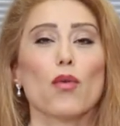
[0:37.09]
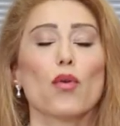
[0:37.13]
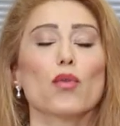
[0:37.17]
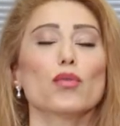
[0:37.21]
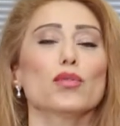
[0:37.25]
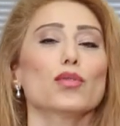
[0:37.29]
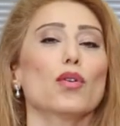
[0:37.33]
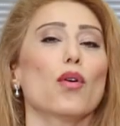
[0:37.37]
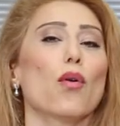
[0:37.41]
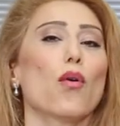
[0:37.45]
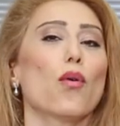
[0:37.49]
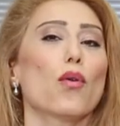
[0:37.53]

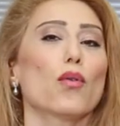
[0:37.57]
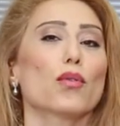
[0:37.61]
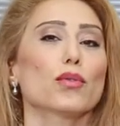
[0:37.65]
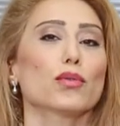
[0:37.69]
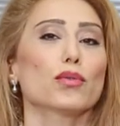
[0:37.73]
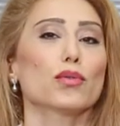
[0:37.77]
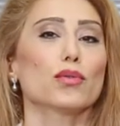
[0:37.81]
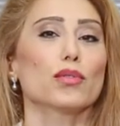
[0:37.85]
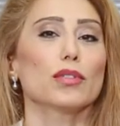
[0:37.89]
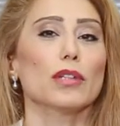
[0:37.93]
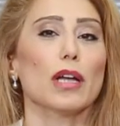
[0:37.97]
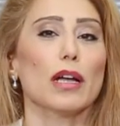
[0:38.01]
onu
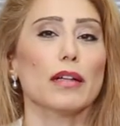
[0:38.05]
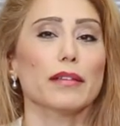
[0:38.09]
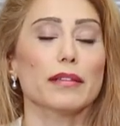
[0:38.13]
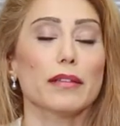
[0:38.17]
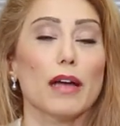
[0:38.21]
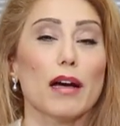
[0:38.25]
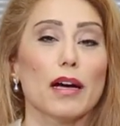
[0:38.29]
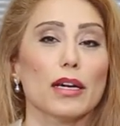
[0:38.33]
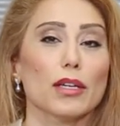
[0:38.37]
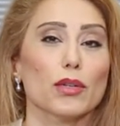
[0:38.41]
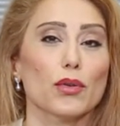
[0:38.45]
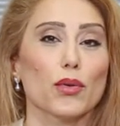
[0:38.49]
olduğundan
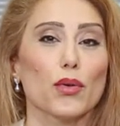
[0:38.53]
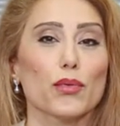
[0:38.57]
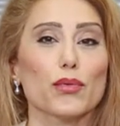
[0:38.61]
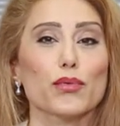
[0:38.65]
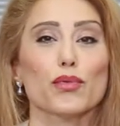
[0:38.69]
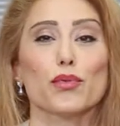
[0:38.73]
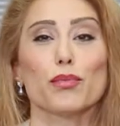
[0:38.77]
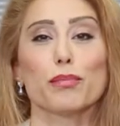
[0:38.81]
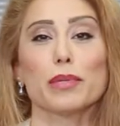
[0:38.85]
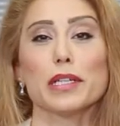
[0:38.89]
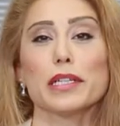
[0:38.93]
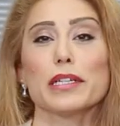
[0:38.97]
daha
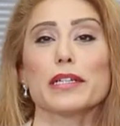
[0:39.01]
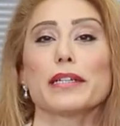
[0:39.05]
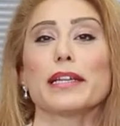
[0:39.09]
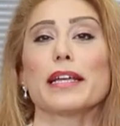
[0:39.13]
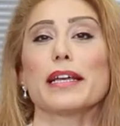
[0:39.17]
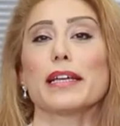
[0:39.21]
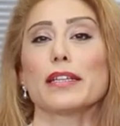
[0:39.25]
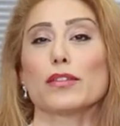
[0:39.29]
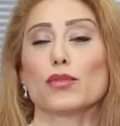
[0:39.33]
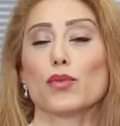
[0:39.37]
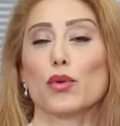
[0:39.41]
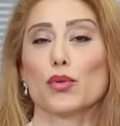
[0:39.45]
kötü
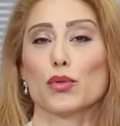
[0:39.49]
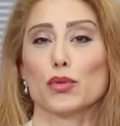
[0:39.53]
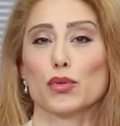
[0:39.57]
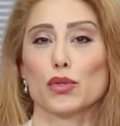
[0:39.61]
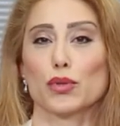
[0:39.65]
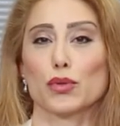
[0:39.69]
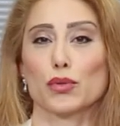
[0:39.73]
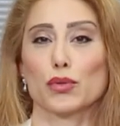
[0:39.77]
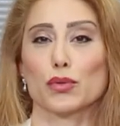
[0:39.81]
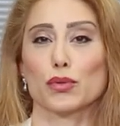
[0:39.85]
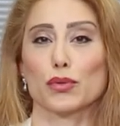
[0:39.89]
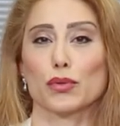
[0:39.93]
birine
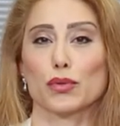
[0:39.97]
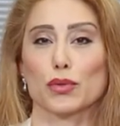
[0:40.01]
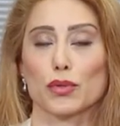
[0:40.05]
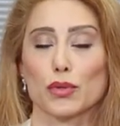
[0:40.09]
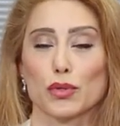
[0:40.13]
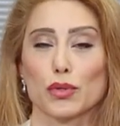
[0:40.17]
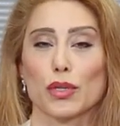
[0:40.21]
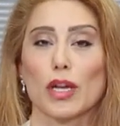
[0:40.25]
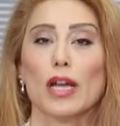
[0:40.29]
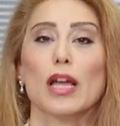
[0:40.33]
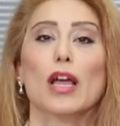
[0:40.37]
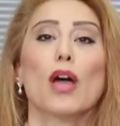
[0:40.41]

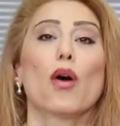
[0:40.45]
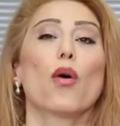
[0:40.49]
dönüştürürüz.